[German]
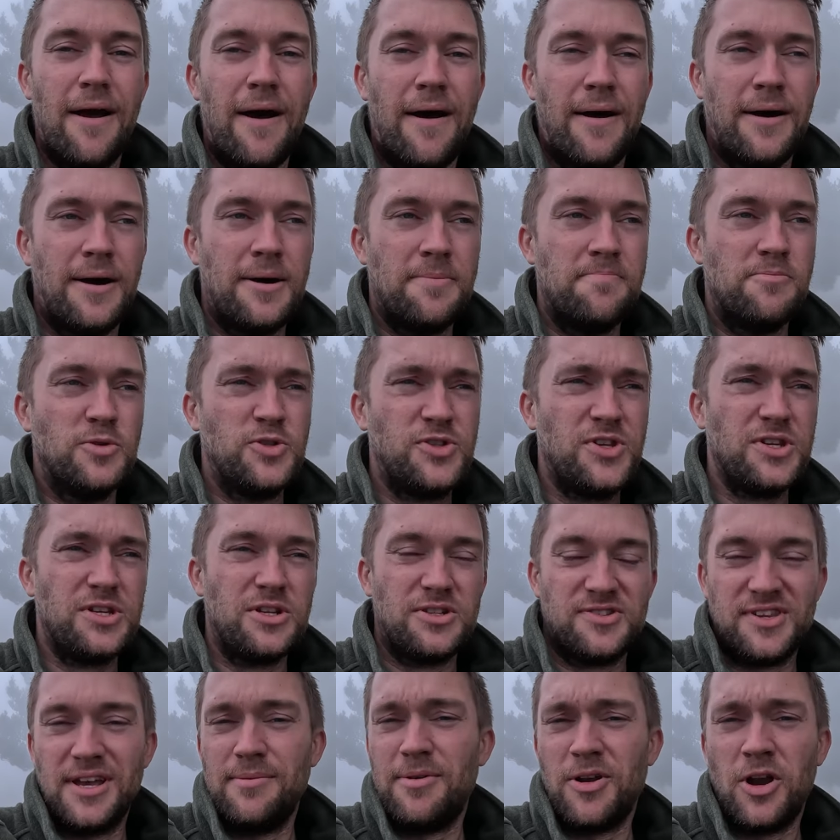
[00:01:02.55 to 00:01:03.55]
Ähm, müsste
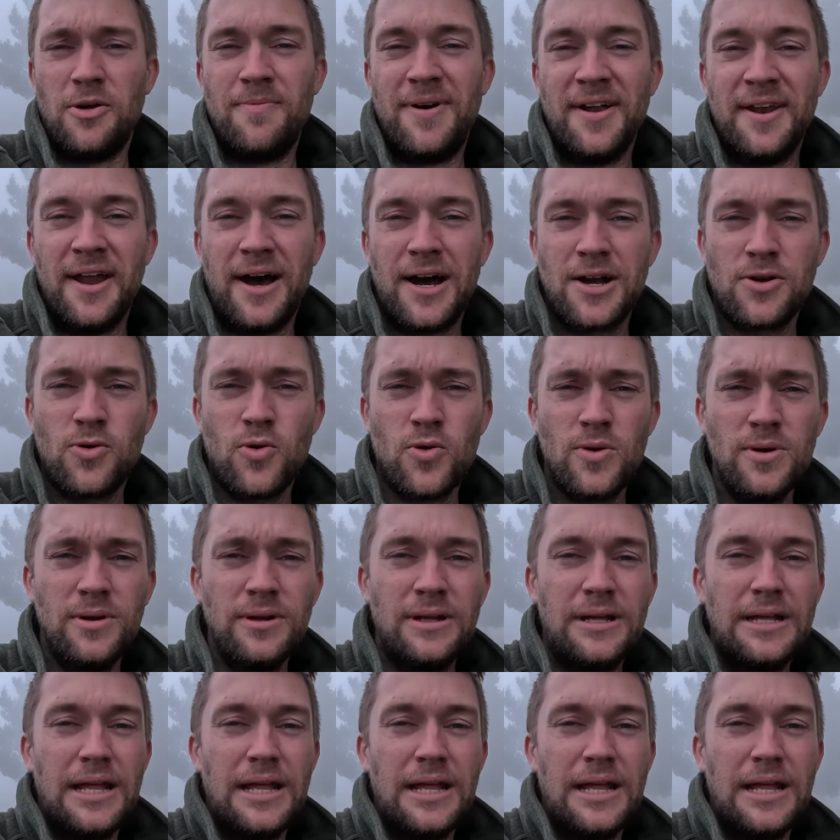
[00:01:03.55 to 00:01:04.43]
ich selber nochmal nachgucken,